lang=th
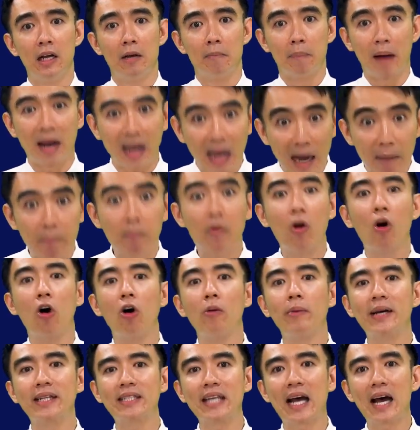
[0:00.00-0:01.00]
พระคำของ
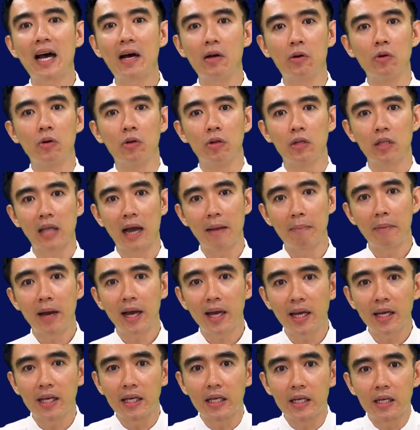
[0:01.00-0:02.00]
พระเจ้าทำ
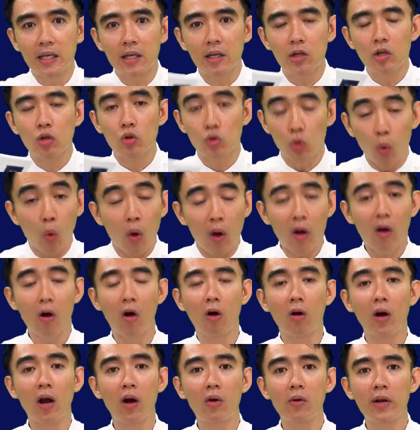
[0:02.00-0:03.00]
ให้ตัวขอ
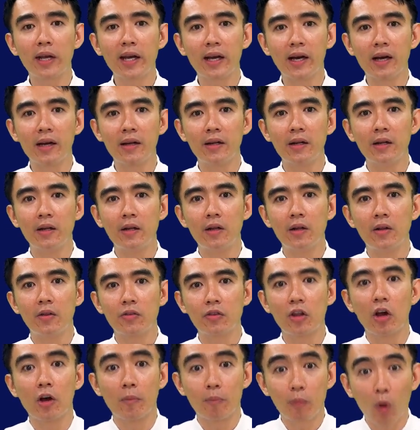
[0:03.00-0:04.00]
งเราเนี่ย
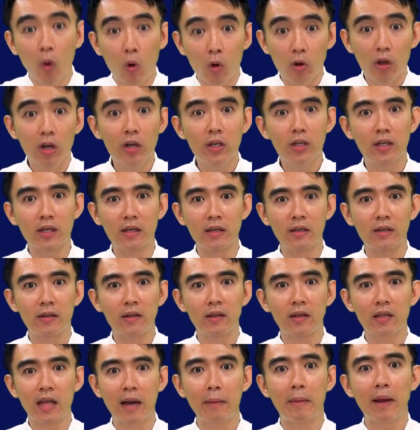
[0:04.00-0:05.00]
เติบโตขึ้น
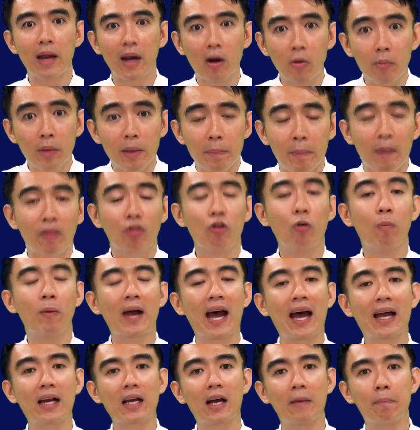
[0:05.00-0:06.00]
ทำให้เรามีประสบ
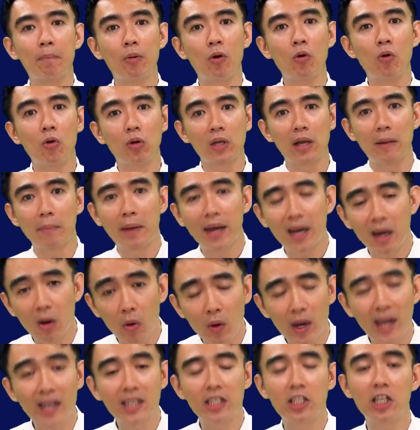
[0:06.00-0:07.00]
การณ์กับพระองค์ทำให้เรา
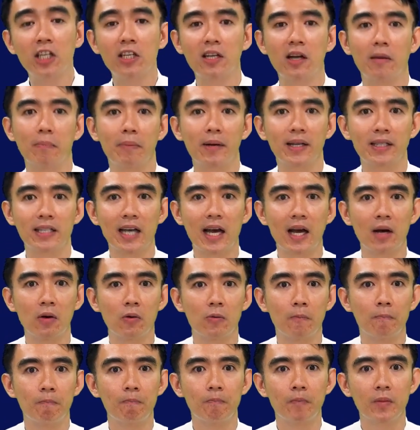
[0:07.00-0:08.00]
ใกล้ชิดกับพระเจ้า
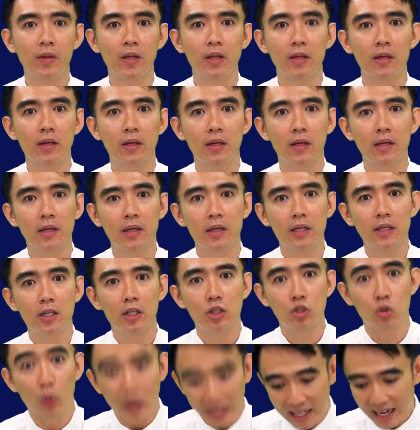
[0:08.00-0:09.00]

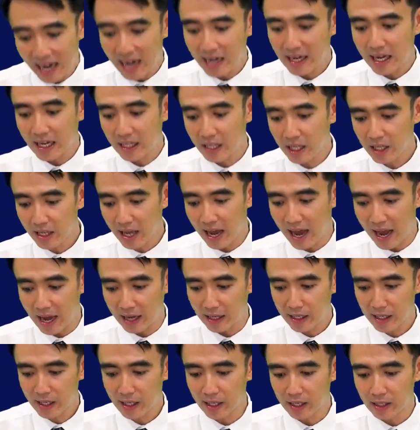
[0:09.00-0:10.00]
ส่วนการอธิษฐาน
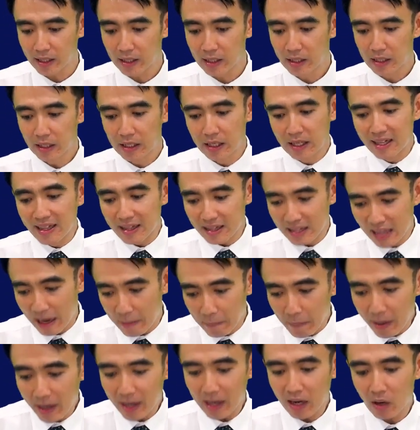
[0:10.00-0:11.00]
เนี่ย
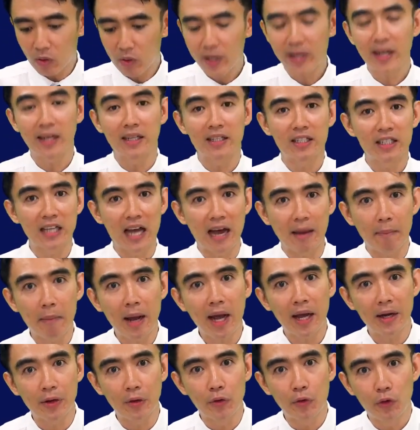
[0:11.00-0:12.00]
ทำให้เราเนี่ยสา
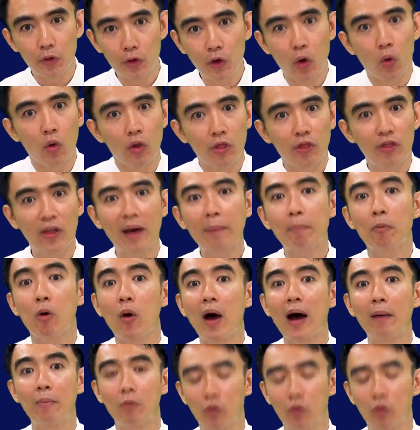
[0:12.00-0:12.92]
มารถดูดซับความ